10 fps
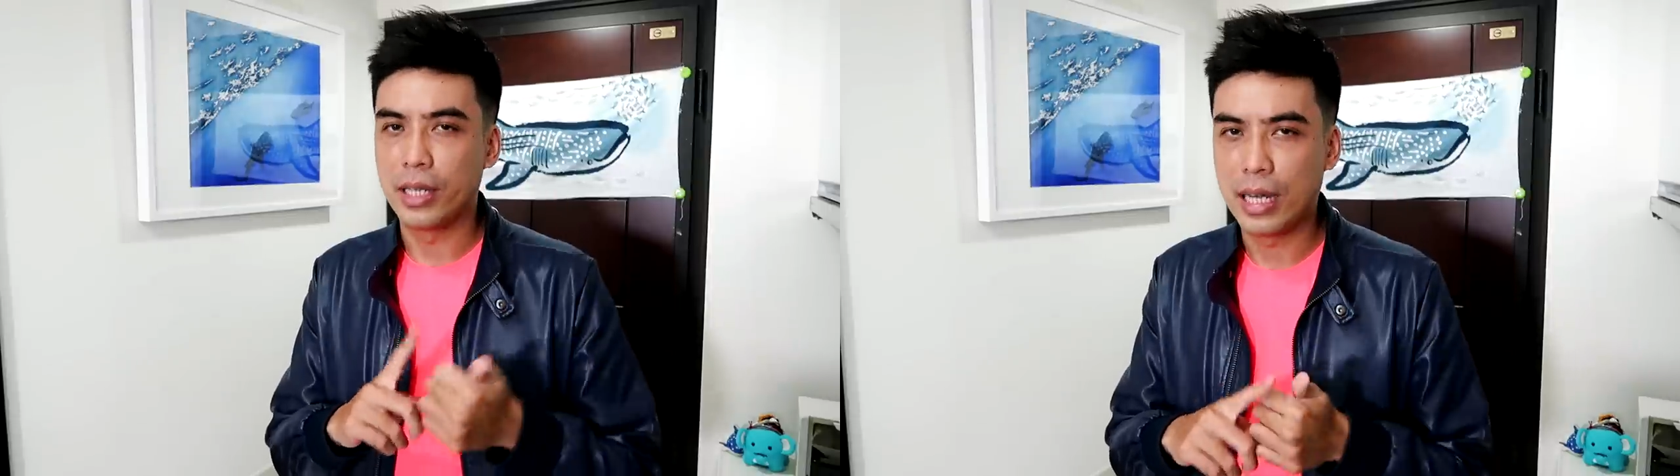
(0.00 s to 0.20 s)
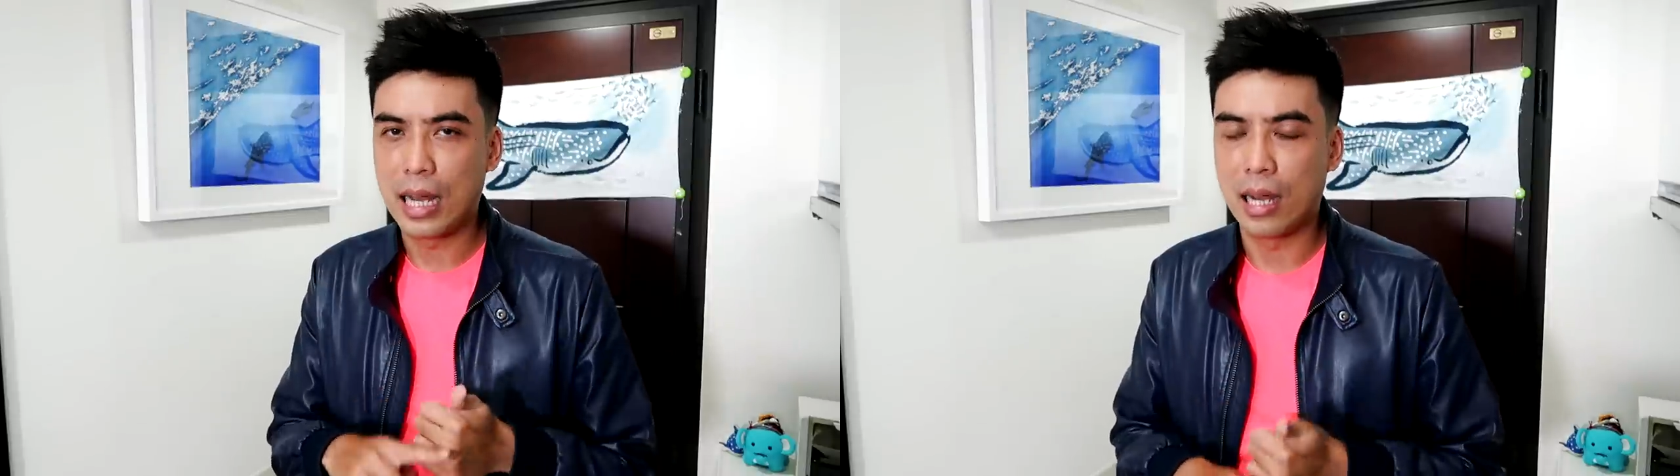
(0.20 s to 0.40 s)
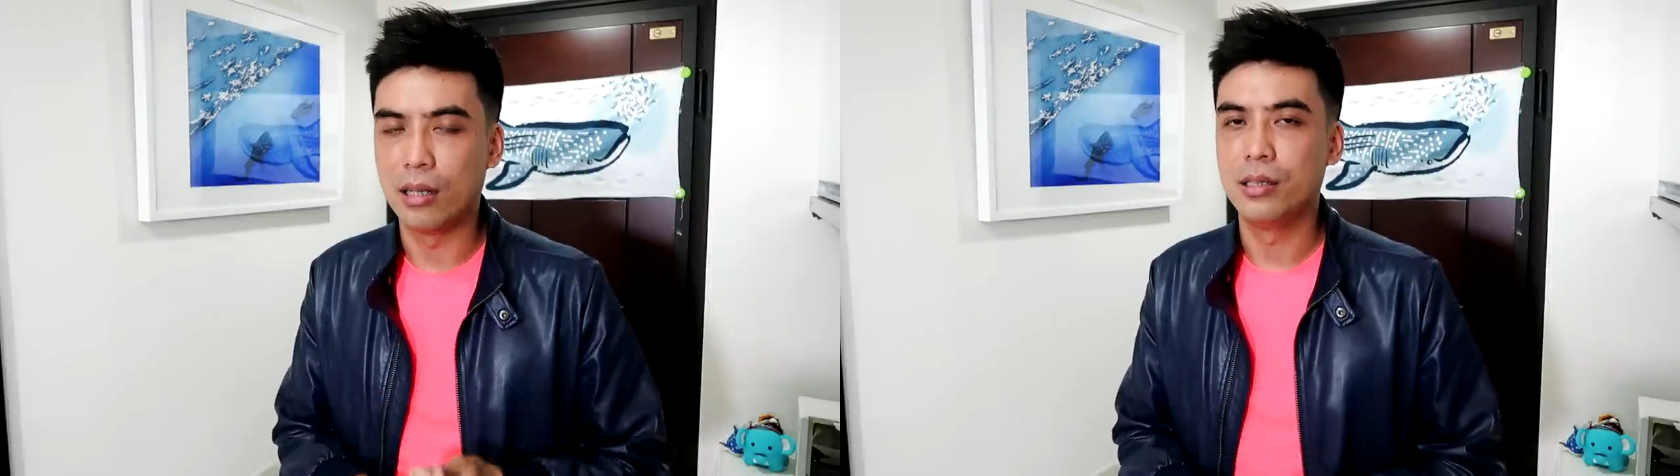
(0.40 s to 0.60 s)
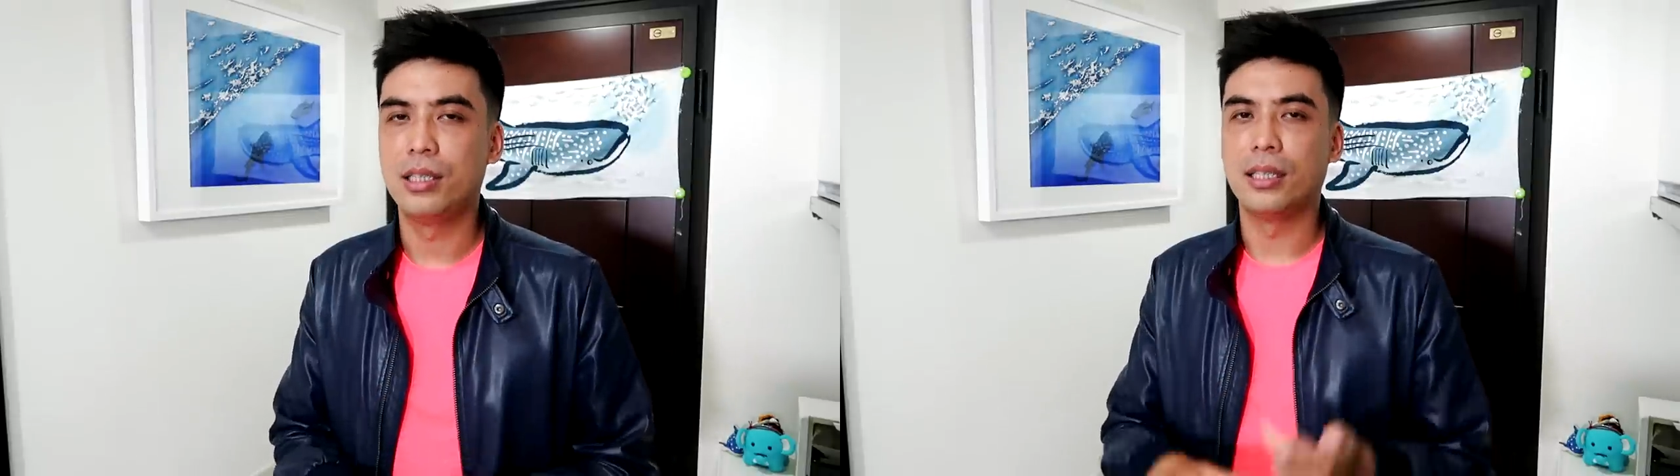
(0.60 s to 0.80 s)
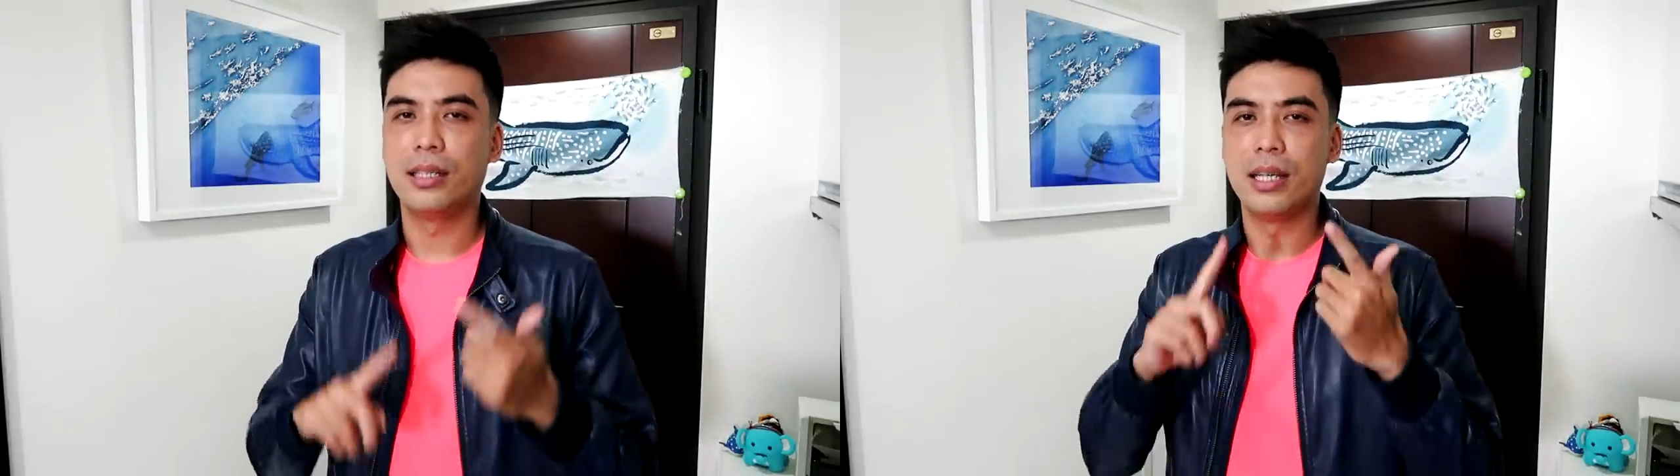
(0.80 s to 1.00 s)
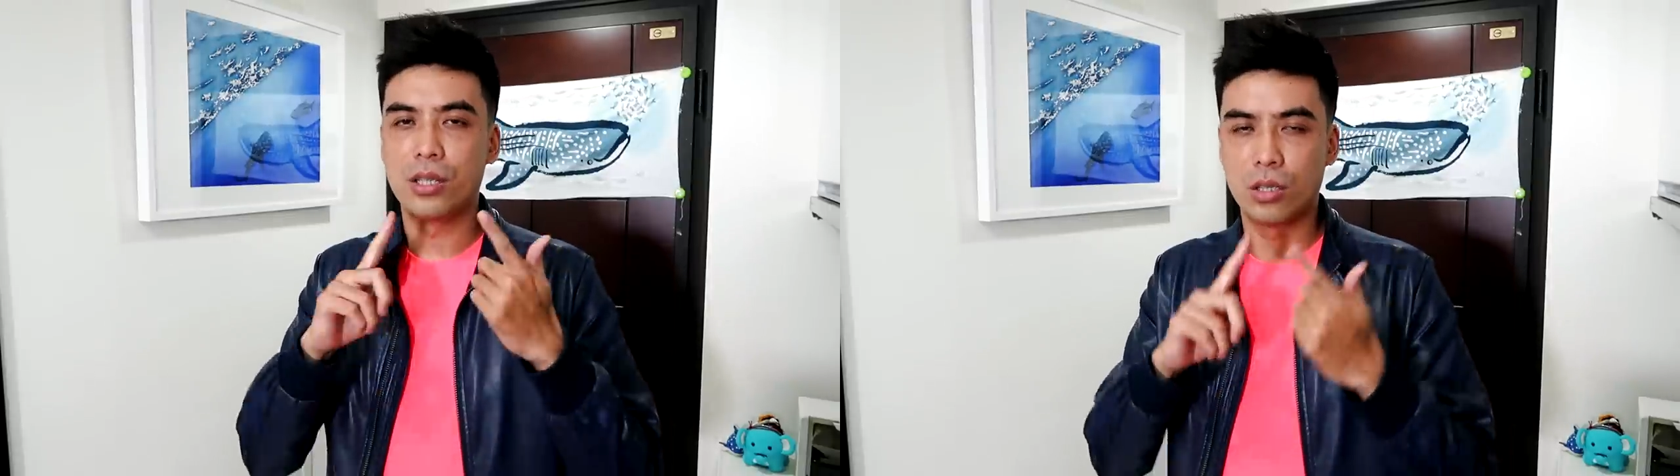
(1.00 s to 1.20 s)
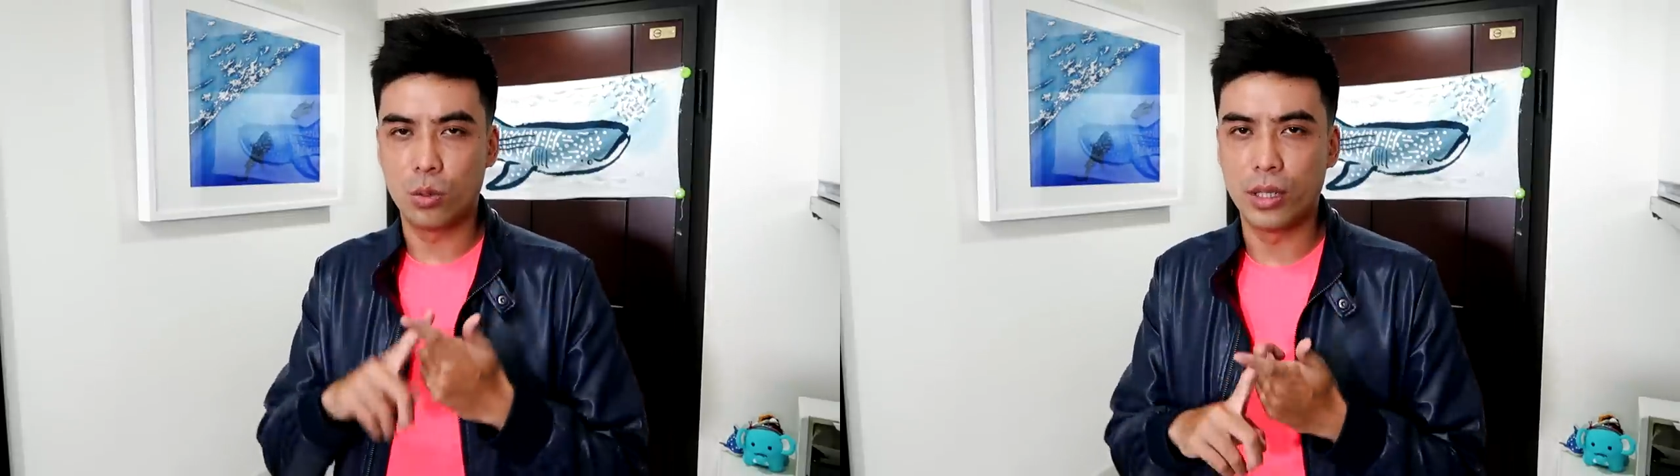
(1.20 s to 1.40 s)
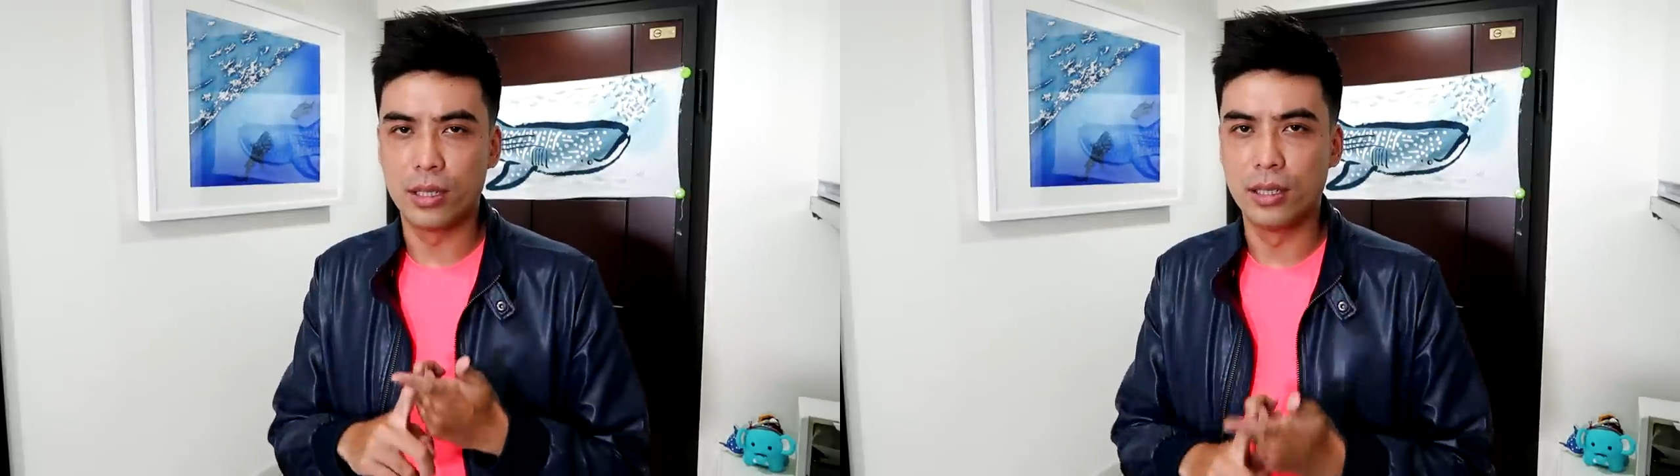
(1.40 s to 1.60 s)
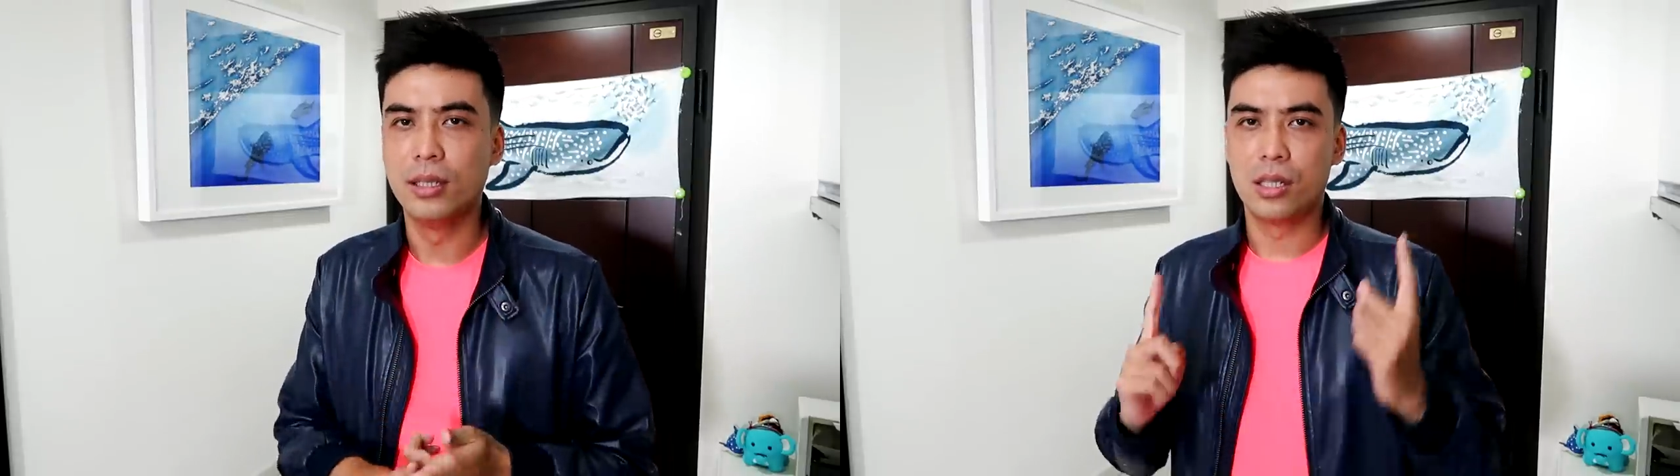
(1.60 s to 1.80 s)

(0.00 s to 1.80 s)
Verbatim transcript: 你好，讲的也是对的，